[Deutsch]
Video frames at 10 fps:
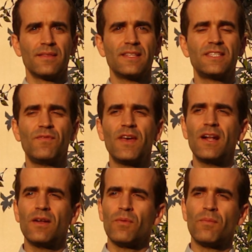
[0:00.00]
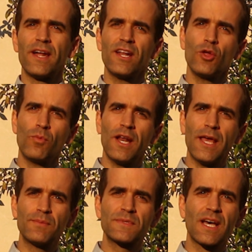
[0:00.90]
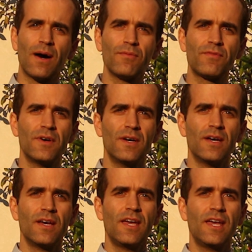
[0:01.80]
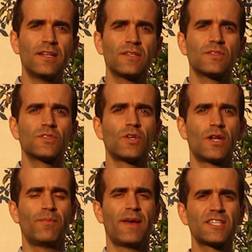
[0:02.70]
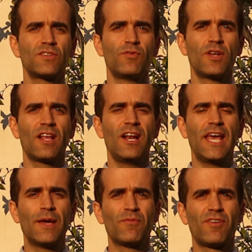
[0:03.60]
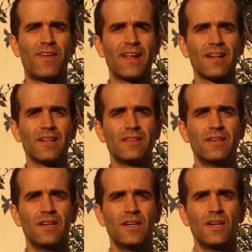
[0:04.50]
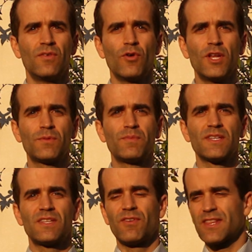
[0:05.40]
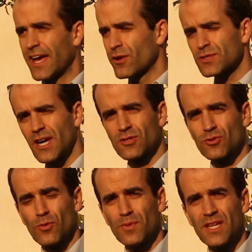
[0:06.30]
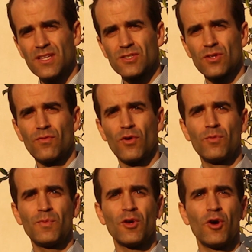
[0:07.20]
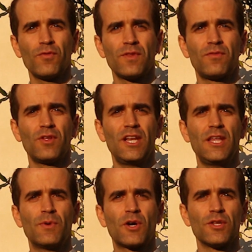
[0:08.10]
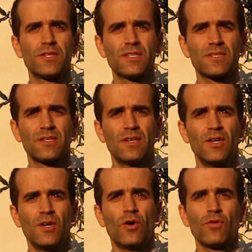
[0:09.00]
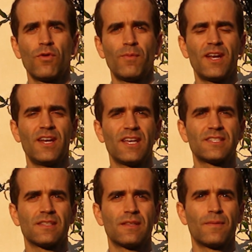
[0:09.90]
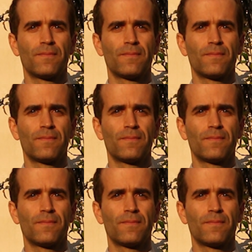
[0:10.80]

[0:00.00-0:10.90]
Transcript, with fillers: Denn sie will meinen Überlebenskampf hin zu einem menschenwürdigen Leben verwandeln wo nicht mehr die Verteidigungshaltung dominieren, sondern wo ich mich öffne für die Liebe Gottes und für meine Nächsten.